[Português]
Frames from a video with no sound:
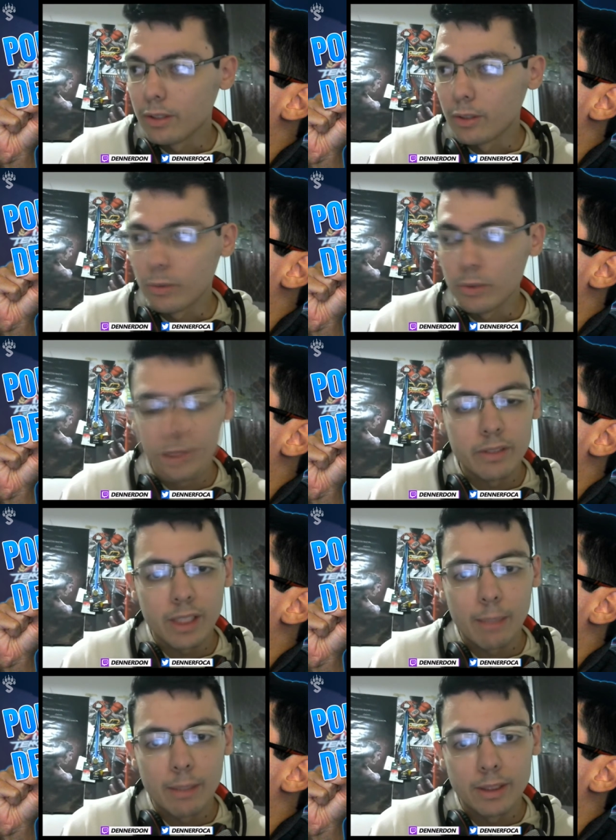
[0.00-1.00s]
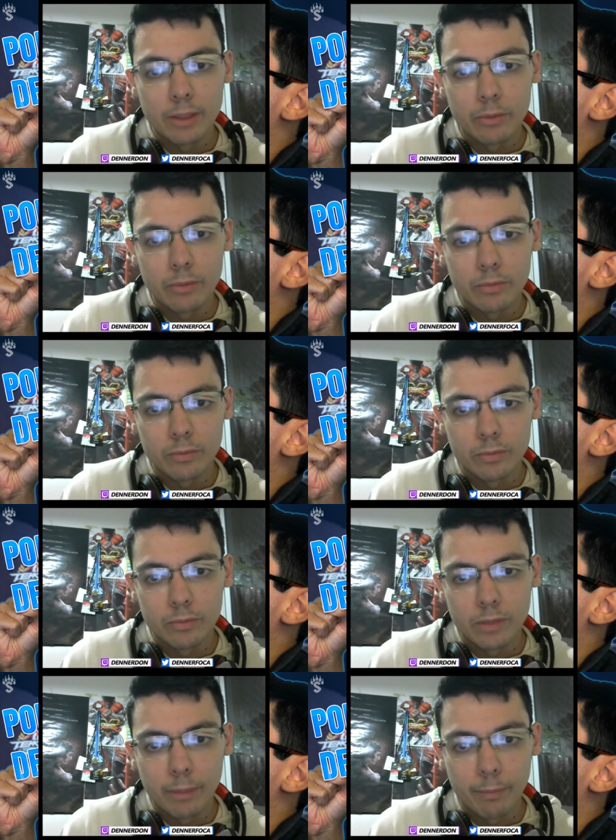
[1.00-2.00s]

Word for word: Inclusive acaba sendo um, um